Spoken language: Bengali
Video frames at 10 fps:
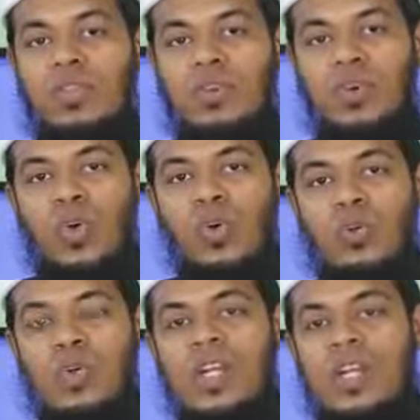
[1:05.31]
তো ওই
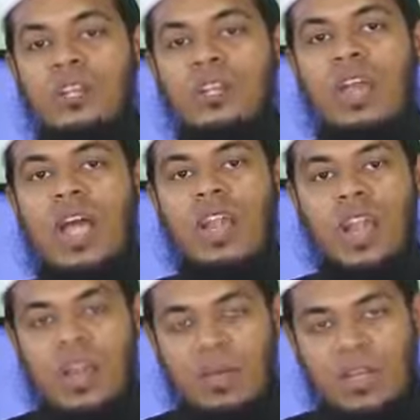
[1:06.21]
মুরগিটা যদি
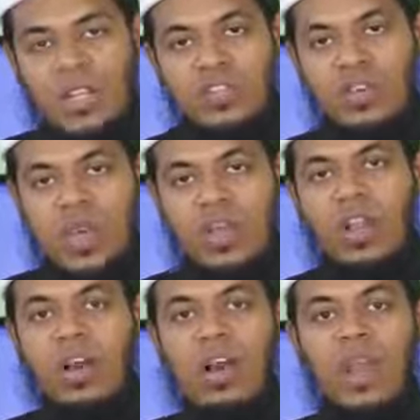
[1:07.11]
আল্লাহর নাম নিয়ে জবাই
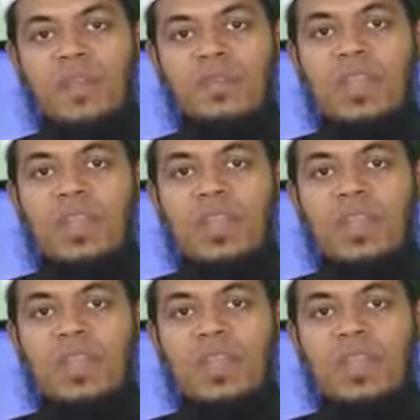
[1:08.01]
করা হয়